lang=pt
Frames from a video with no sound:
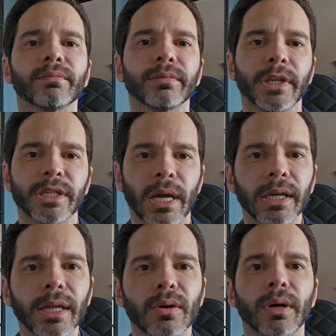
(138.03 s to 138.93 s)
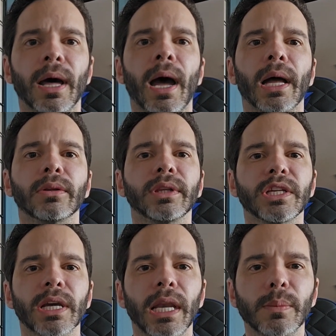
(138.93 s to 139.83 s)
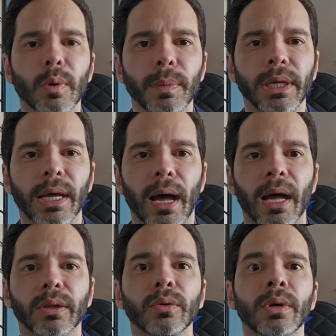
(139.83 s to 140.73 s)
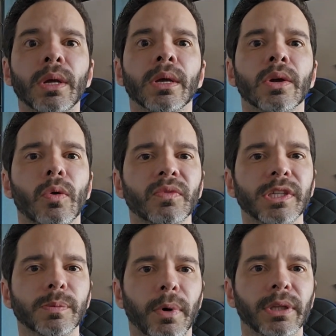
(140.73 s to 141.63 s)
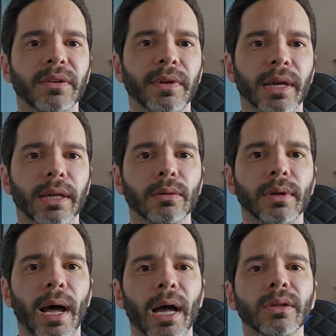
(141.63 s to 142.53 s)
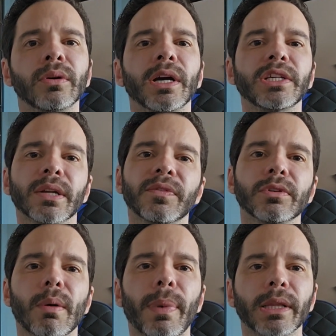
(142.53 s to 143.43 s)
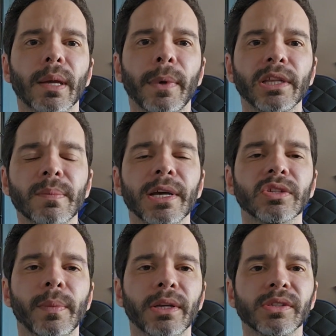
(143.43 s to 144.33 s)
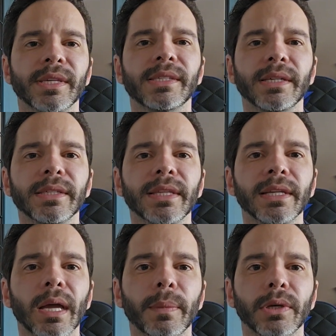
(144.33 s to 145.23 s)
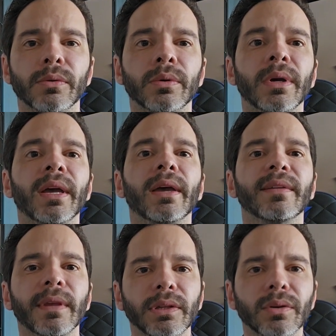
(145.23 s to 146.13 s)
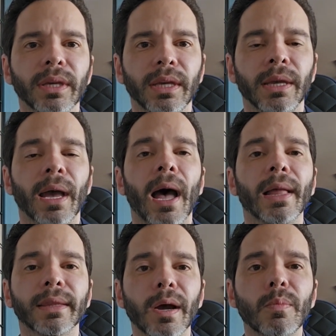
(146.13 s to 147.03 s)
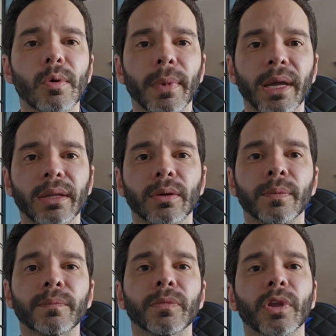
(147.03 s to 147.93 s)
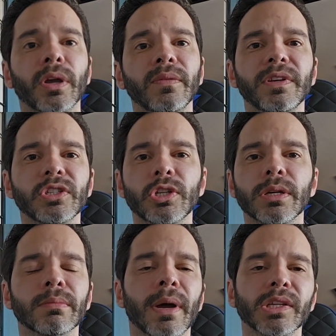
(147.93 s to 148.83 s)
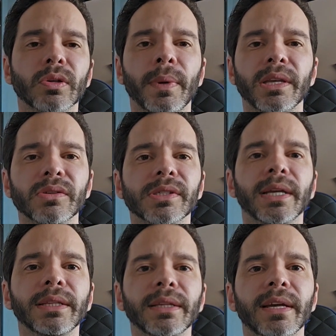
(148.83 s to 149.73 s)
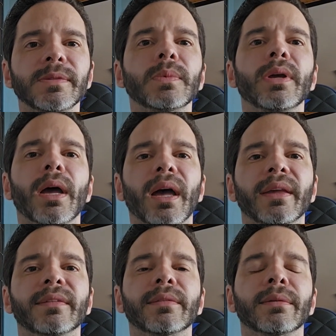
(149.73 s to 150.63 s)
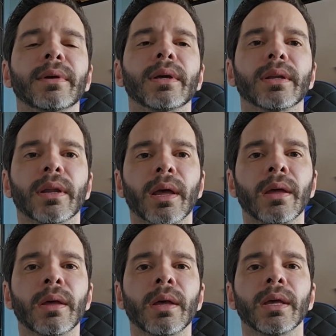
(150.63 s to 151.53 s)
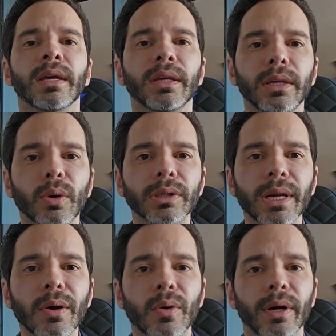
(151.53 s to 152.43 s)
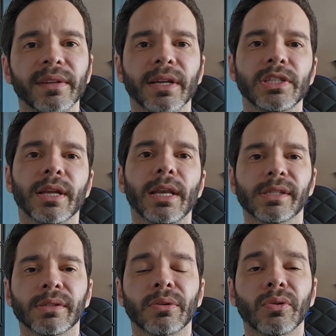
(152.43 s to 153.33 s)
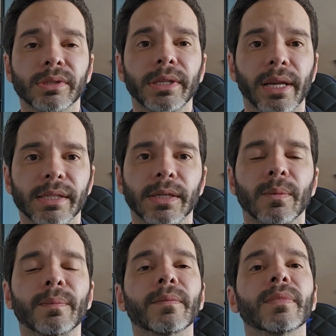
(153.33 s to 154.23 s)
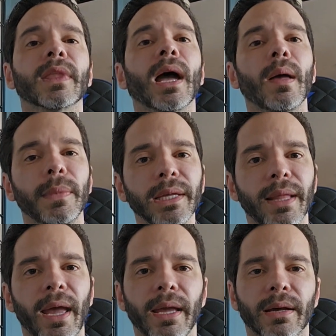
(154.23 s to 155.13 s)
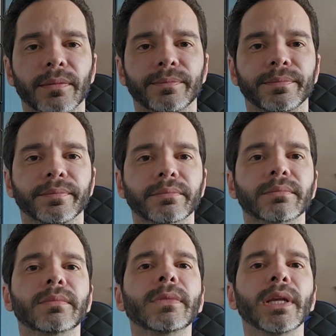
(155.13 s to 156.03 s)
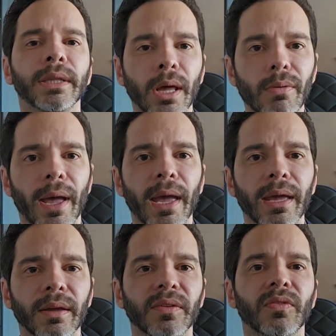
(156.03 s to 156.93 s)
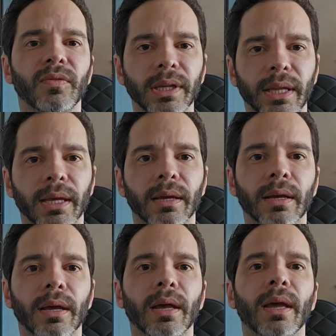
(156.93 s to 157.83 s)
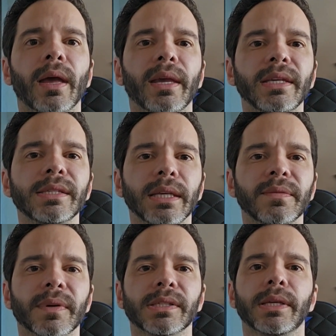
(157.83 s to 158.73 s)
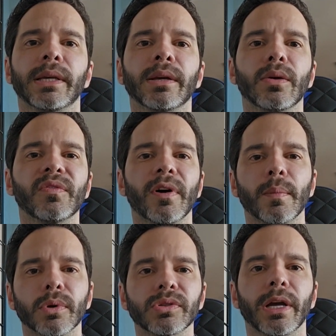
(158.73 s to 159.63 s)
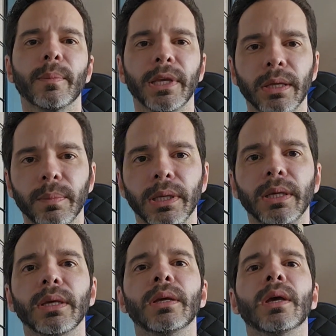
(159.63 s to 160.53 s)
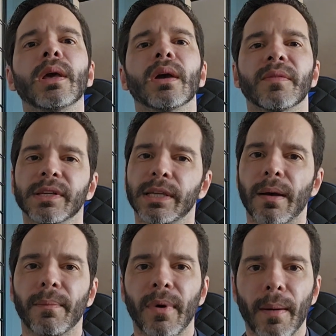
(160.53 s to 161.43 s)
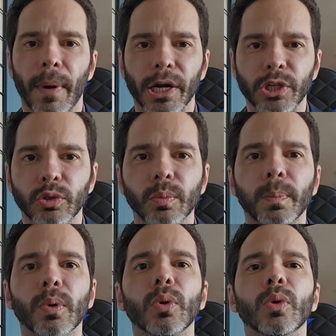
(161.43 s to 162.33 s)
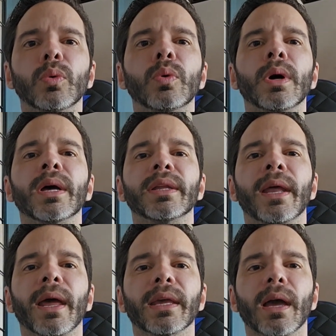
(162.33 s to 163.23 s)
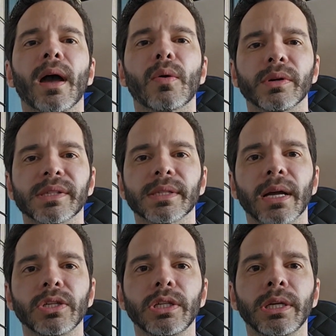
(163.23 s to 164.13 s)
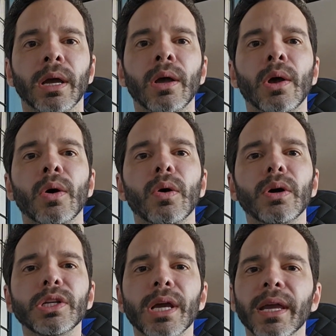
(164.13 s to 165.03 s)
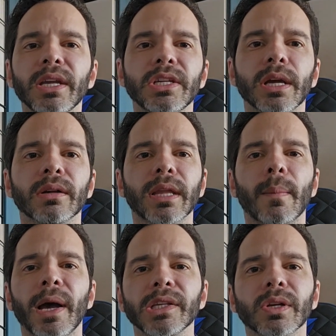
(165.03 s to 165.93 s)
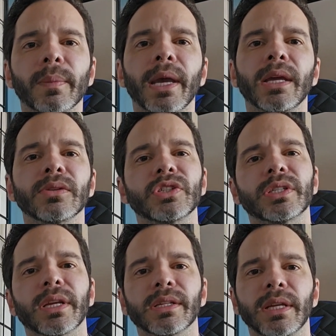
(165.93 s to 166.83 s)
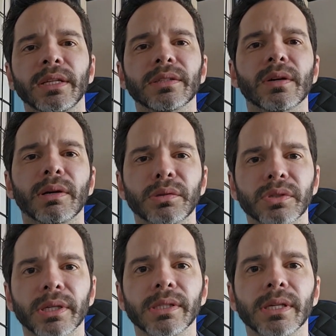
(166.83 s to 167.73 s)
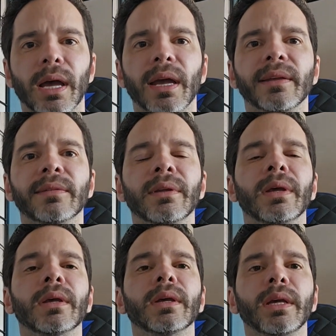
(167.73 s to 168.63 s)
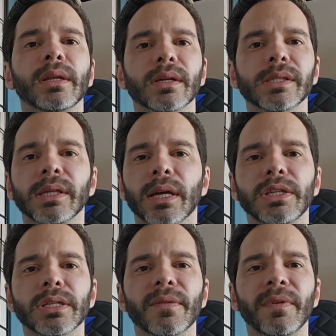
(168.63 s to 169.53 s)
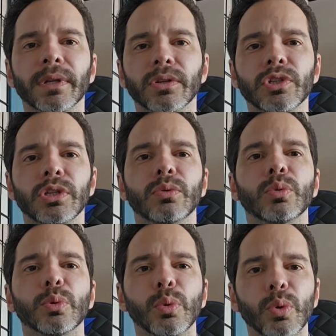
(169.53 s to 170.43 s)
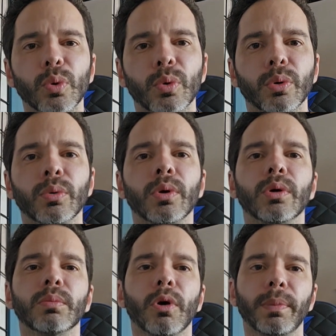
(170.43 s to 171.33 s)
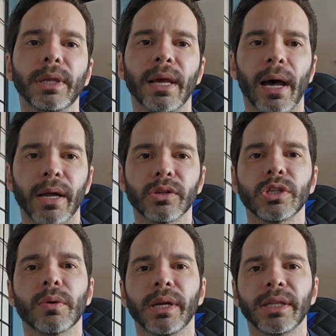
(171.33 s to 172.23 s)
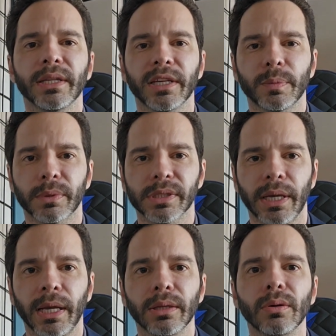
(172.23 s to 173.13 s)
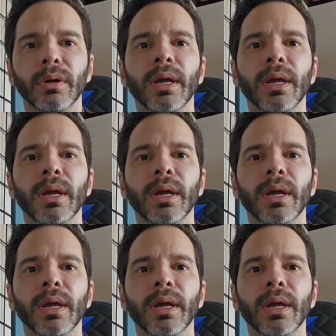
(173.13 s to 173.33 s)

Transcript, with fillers: deixar ele decorado, deixar ele mobiliado. Como vocês podem ver aqui do lado, a gente está falando de um apartamento mais ou menos de 630 mil. Sendo que, até o momento, eu investi mais ou menos 110 mil reais, né? E outra coisa que a gente tem que levar em consideração. A minha ideia não é vender, e sim fazer o famoso Airbnb, fazer a, a parte do pool, né? Que é a curta estadia Hoje a região está mais ou menos de 300 a 400 reais. Então assim, a gente está falando de um lucro mobiliário de 43%,